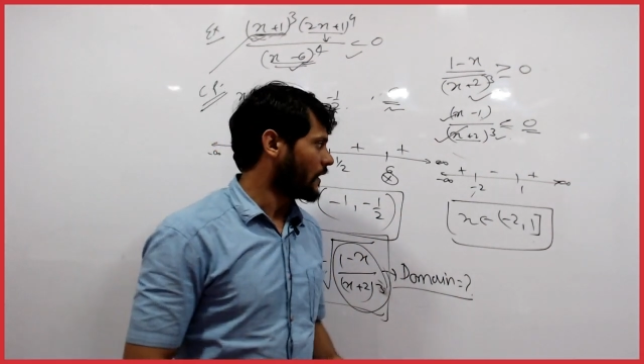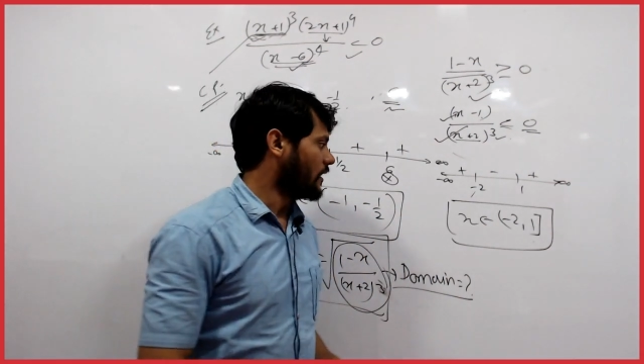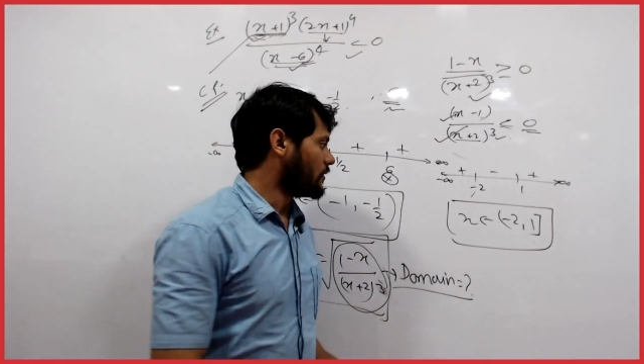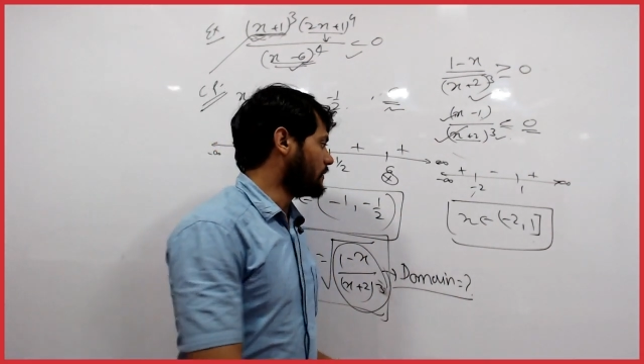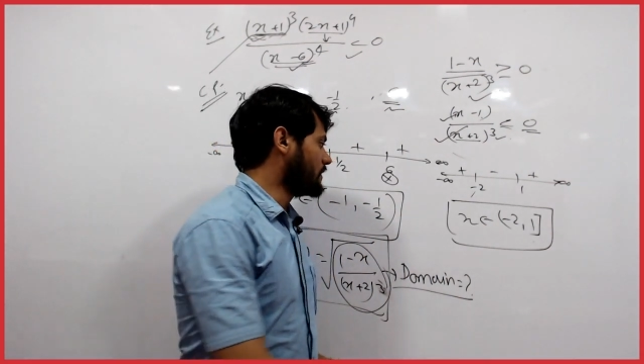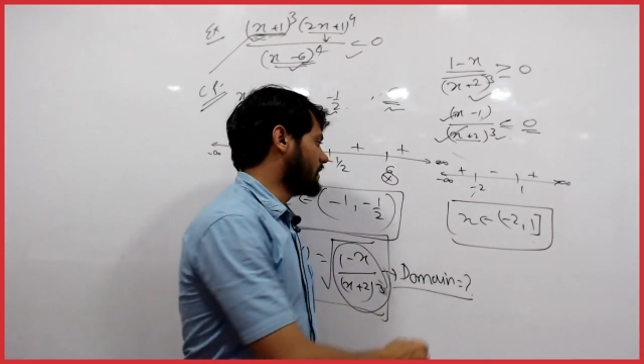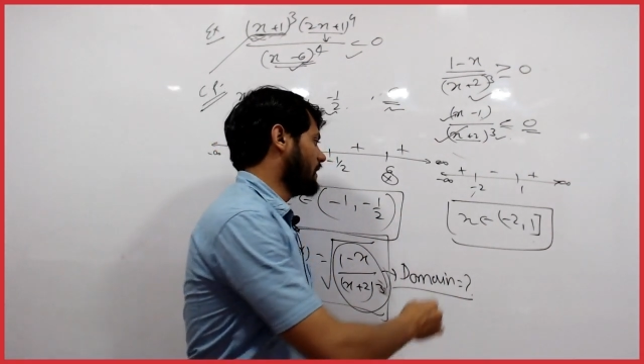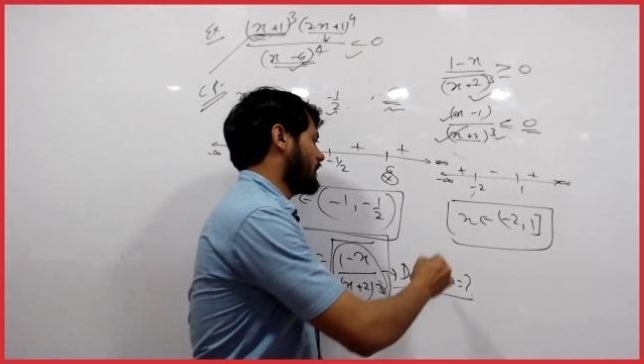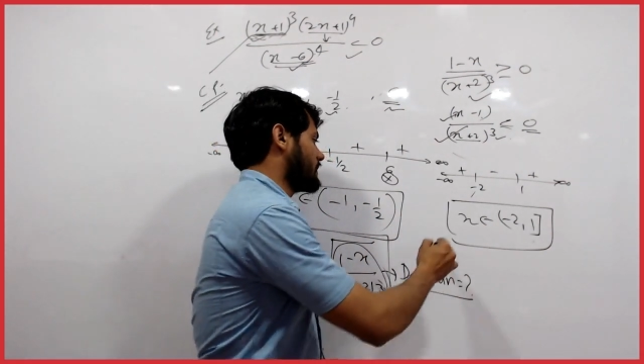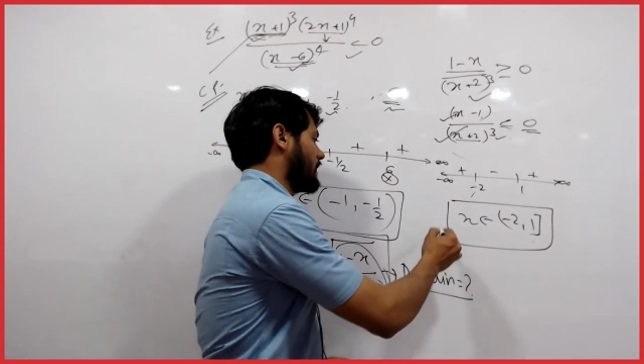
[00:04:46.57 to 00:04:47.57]
तो इस तरीके
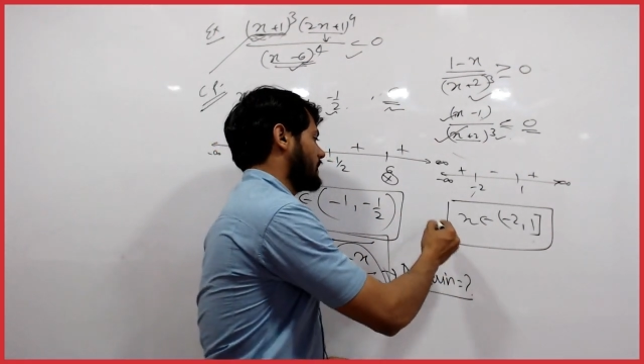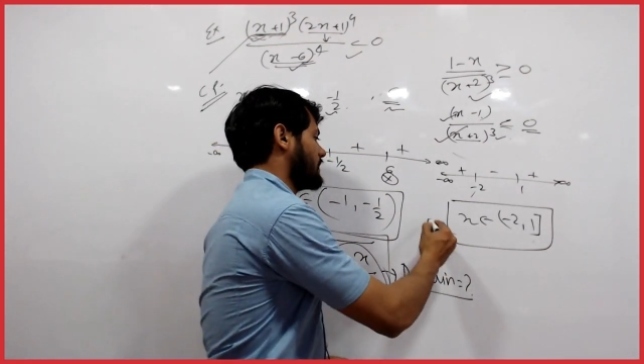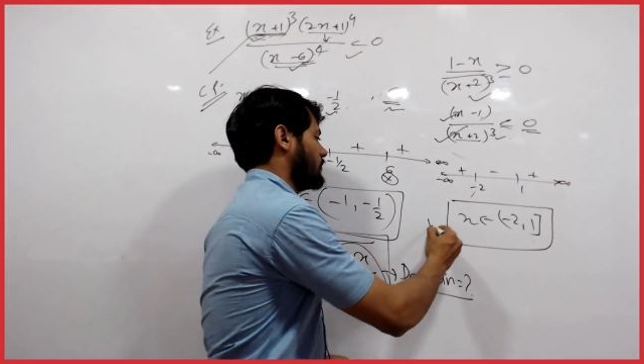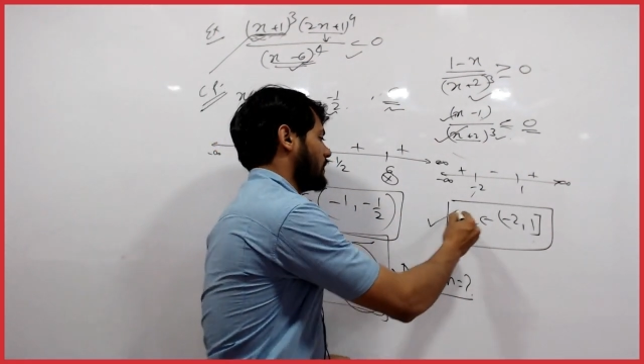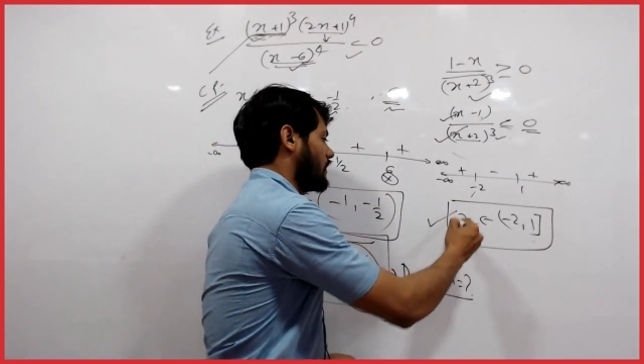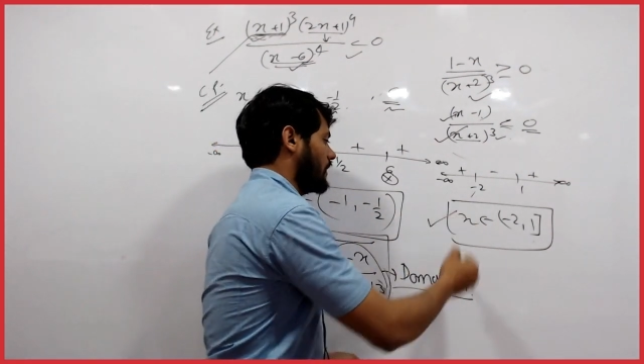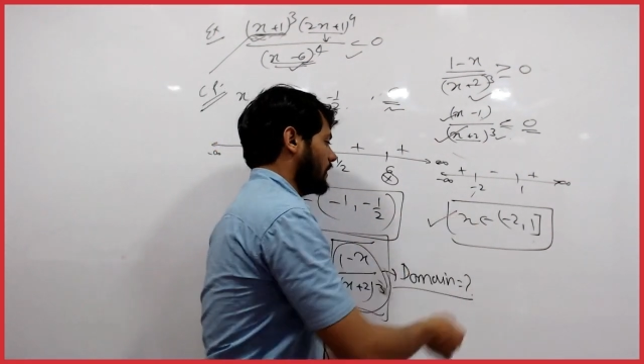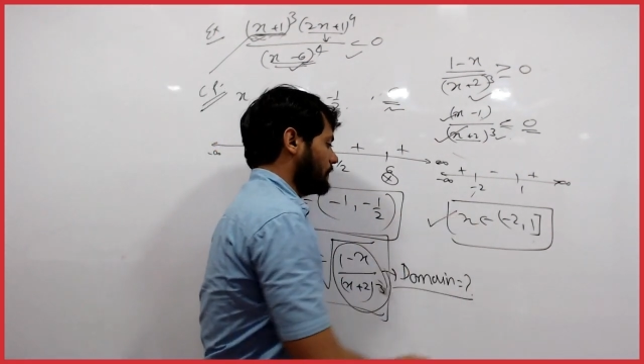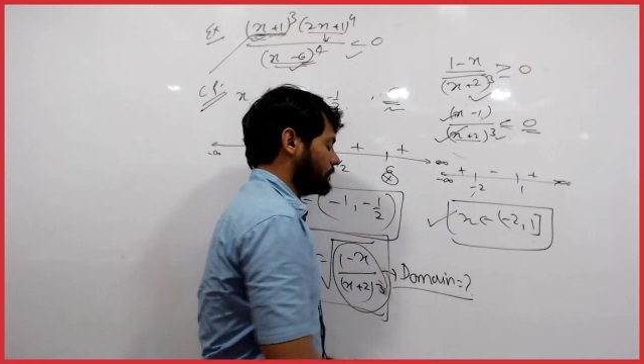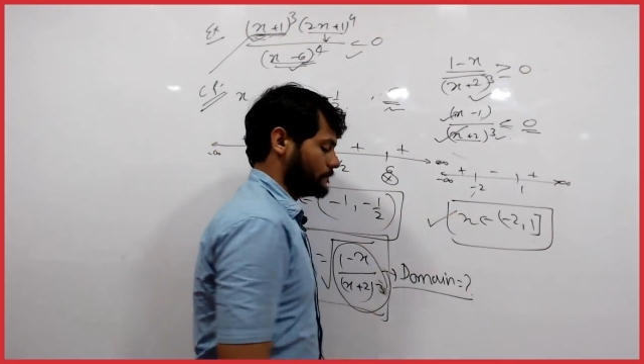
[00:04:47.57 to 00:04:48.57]
से इसका आंसर हो गया है ना
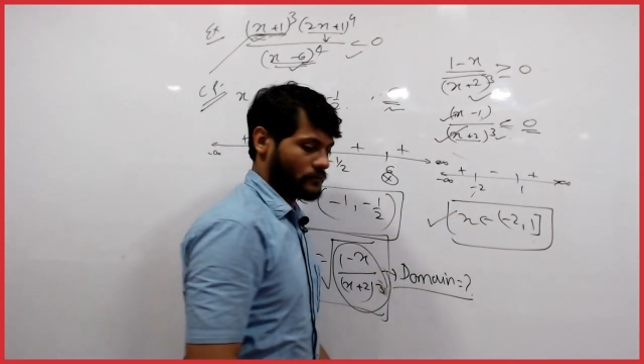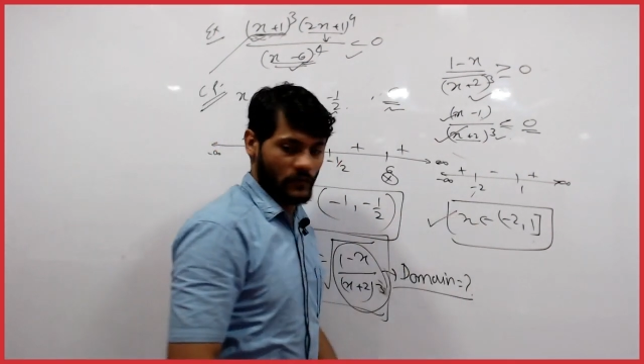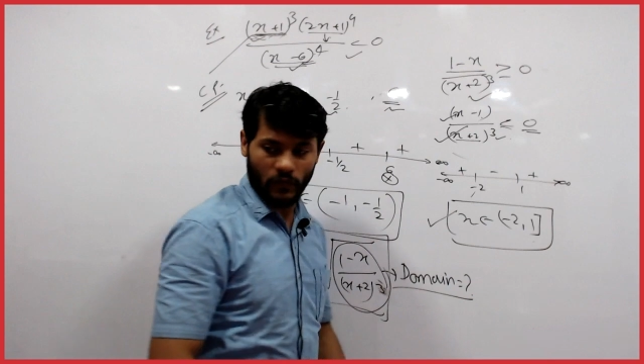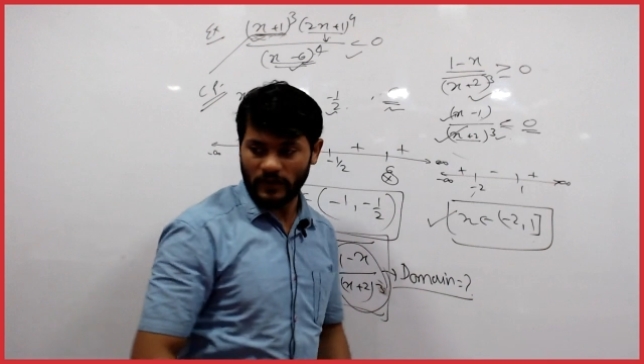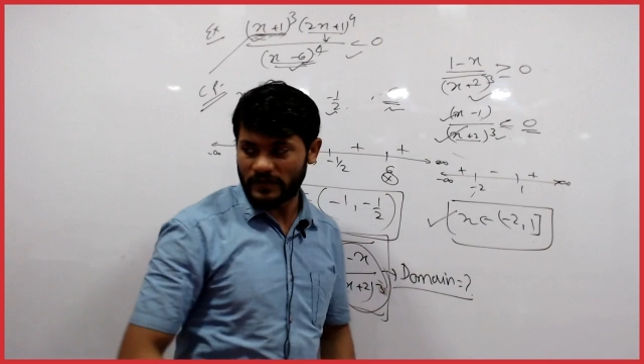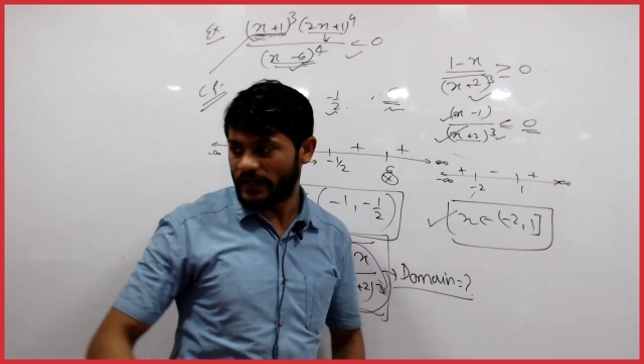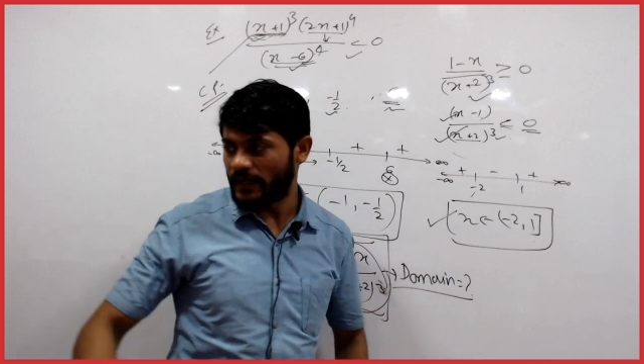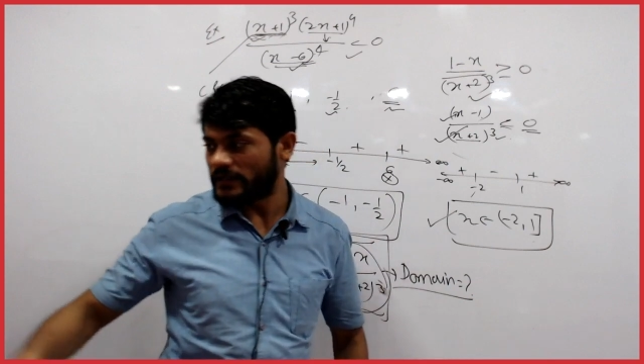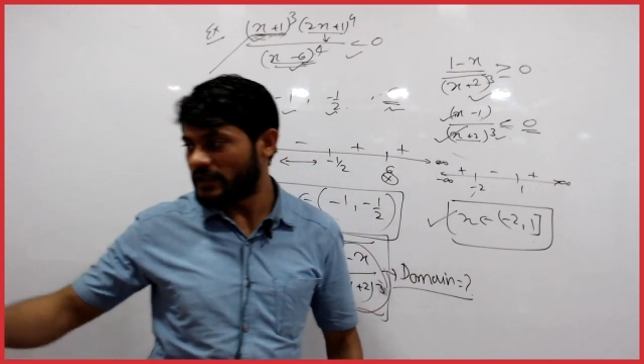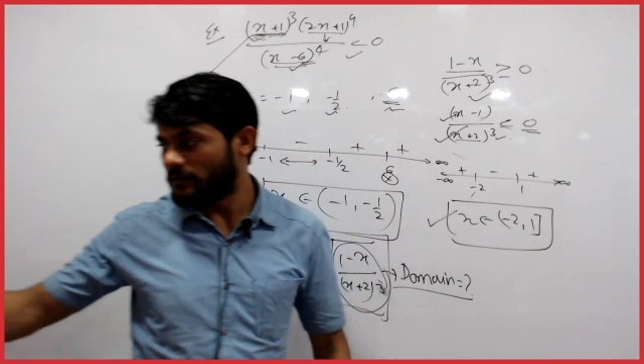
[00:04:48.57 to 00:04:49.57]
तो इस
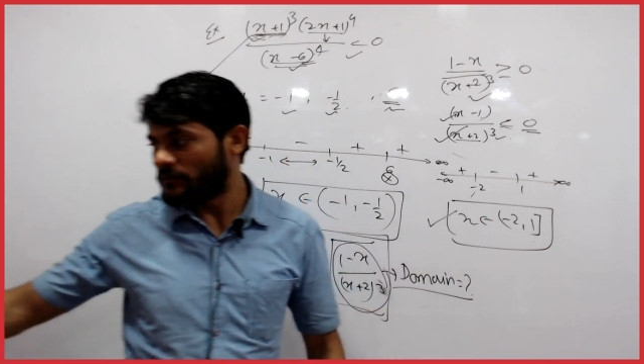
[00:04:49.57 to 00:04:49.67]
तरीके से हम जो